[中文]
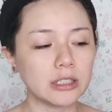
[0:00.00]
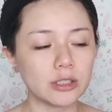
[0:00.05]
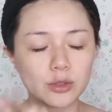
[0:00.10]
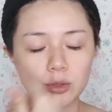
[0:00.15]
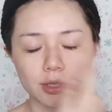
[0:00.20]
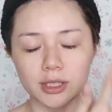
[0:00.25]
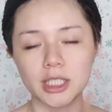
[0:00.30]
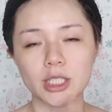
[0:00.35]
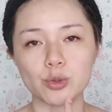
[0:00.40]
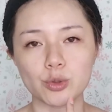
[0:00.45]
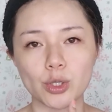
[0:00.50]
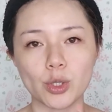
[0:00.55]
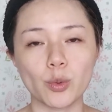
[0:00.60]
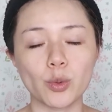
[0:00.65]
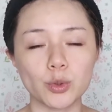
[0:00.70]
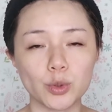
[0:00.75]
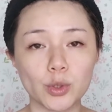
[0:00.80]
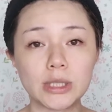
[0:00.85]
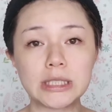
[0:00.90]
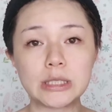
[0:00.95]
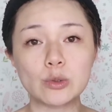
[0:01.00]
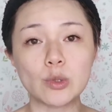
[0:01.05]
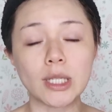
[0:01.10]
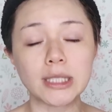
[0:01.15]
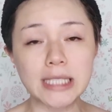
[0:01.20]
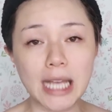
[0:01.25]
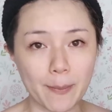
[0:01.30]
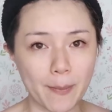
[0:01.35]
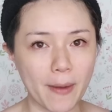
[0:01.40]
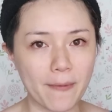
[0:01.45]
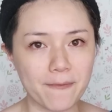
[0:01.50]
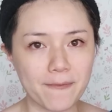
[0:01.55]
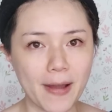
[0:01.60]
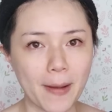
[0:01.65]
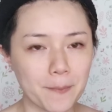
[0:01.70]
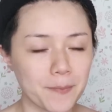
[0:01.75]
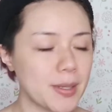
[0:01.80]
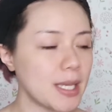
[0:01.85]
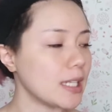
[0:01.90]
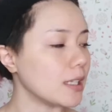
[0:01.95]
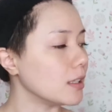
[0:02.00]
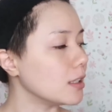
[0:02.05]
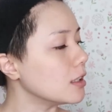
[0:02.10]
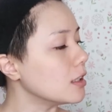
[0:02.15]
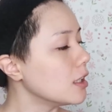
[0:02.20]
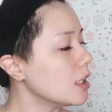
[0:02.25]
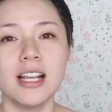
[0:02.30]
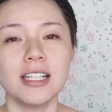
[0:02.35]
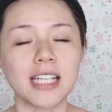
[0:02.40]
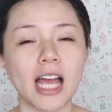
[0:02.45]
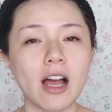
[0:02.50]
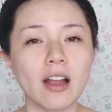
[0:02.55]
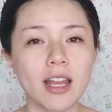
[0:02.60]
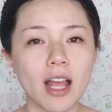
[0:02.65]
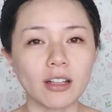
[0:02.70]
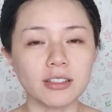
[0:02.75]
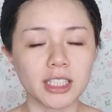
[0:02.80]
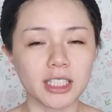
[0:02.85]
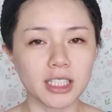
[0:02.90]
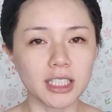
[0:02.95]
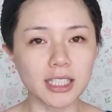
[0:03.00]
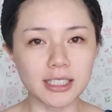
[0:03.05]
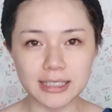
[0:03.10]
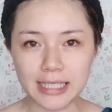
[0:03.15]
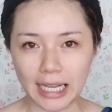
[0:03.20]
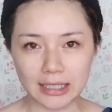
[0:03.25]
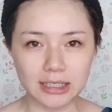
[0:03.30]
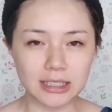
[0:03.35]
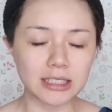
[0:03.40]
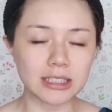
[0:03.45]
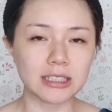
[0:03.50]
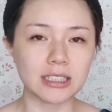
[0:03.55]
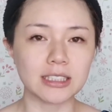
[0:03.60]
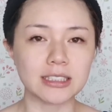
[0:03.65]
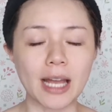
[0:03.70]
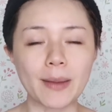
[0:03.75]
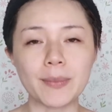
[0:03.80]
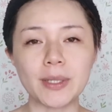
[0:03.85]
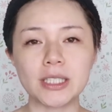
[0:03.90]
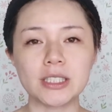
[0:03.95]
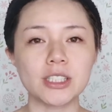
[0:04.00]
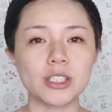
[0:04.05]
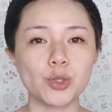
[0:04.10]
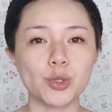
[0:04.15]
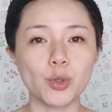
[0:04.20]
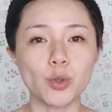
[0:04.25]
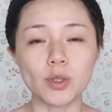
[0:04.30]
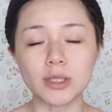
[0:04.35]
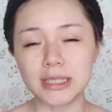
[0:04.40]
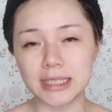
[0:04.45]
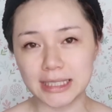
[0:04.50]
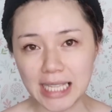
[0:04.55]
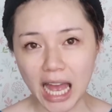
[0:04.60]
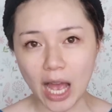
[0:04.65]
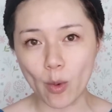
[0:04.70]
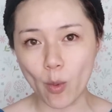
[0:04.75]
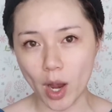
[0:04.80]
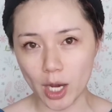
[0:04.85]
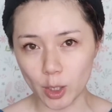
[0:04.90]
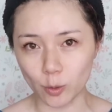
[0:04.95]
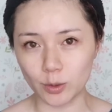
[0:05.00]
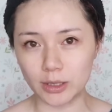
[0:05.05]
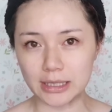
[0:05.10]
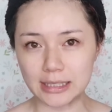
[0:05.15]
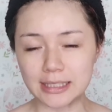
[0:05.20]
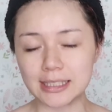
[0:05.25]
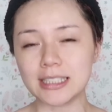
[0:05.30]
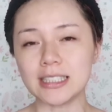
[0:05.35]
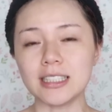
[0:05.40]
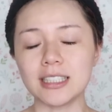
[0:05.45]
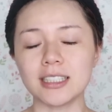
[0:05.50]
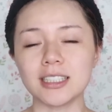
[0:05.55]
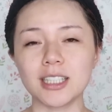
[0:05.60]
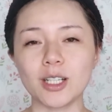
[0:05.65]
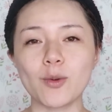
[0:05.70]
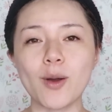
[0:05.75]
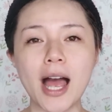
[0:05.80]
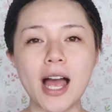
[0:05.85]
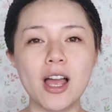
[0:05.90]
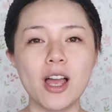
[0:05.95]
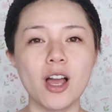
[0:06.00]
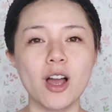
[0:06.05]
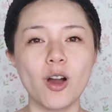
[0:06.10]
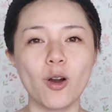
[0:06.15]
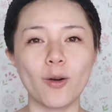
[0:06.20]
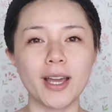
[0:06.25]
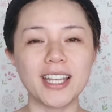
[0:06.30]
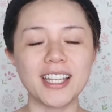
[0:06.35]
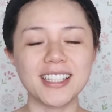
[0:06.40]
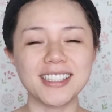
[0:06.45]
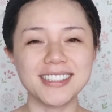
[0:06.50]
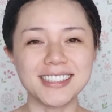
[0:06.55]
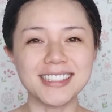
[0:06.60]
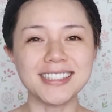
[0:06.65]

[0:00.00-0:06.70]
就解决，我觉得其实算是还蛮方便的。想要了解更详细的商品资讯或其他网友的心得的话，欢迎